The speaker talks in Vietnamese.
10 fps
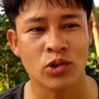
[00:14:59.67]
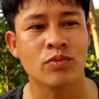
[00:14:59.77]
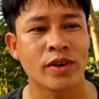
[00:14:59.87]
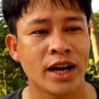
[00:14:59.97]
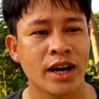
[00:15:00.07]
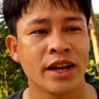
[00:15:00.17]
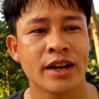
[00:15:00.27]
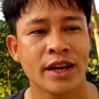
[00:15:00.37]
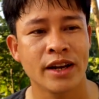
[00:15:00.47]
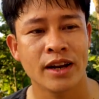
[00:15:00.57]
cũng đã lên
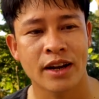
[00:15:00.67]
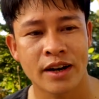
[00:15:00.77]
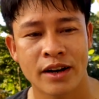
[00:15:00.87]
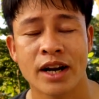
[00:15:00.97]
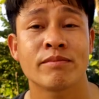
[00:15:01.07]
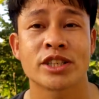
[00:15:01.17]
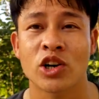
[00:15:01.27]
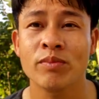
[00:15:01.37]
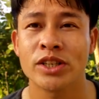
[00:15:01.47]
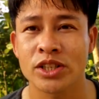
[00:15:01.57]
đến là năm
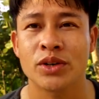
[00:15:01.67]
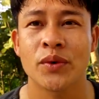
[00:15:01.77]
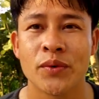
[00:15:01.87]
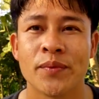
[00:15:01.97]
sáu mươi triệu.